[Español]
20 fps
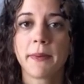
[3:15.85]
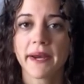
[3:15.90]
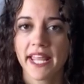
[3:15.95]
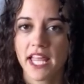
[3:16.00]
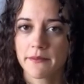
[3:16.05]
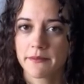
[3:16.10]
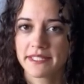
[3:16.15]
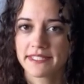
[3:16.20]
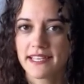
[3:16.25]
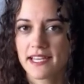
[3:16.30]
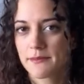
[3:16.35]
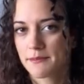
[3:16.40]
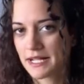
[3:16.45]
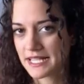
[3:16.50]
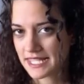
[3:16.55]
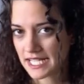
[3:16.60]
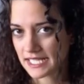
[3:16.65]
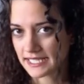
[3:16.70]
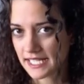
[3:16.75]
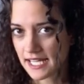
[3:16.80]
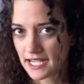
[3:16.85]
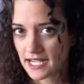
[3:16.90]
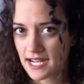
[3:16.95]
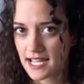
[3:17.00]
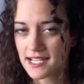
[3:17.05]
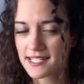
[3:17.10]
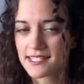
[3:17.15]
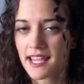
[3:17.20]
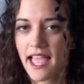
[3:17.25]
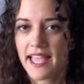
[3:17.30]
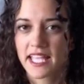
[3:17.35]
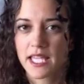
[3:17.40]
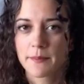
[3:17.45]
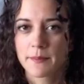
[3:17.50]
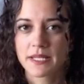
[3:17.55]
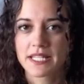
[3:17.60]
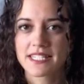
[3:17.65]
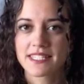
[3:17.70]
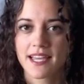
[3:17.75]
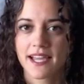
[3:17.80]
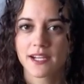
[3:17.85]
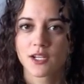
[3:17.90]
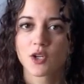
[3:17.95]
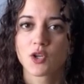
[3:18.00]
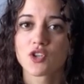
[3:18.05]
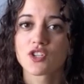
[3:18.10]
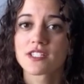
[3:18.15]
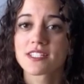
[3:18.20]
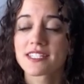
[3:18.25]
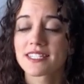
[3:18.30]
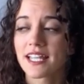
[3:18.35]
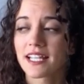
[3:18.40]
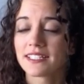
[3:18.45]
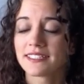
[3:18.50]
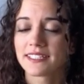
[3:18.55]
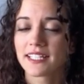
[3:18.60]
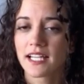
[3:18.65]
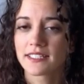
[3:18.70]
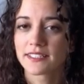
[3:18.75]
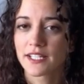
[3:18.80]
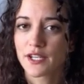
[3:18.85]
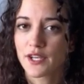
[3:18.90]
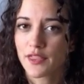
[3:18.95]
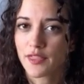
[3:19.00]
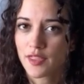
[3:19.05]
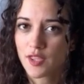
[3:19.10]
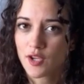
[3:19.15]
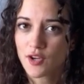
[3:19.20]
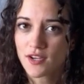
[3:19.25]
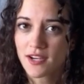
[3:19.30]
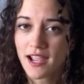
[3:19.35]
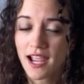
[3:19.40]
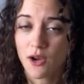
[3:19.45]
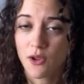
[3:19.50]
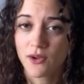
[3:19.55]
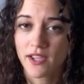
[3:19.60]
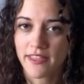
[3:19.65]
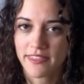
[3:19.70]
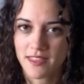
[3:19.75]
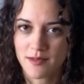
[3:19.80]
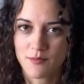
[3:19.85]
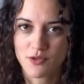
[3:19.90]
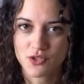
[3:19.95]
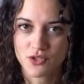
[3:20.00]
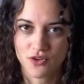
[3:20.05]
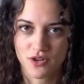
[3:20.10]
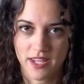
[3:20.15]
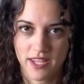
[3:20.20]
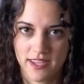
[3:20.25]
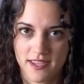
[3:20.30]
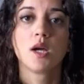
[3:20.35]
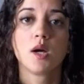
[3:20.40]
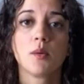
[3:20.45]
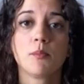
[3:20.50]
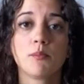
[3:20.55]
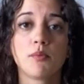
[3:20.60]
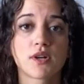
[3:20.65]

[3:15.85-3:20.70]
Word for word: Para evitar maltratarlas hay que prestar constante atención a lo que hacemos con ellas.